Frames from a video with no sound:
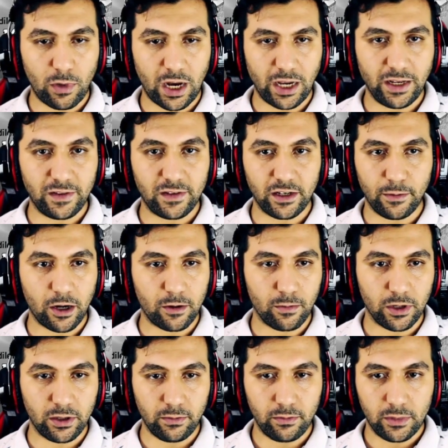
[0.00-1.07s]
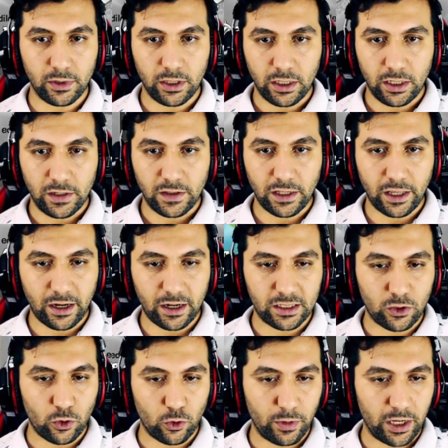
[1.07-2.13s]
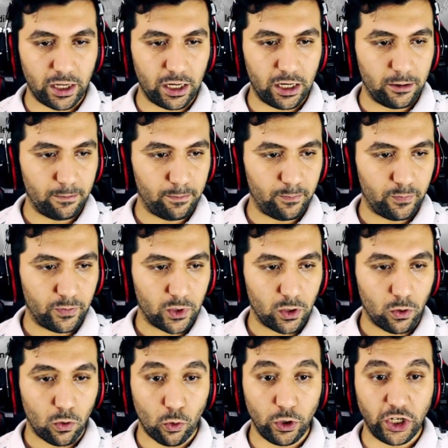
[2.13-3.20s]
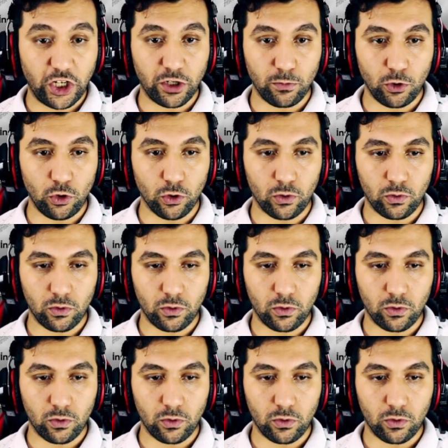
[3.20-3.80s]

Maliyetine bakmadım. Tekrar savunmaya gelelim. 12 milyon.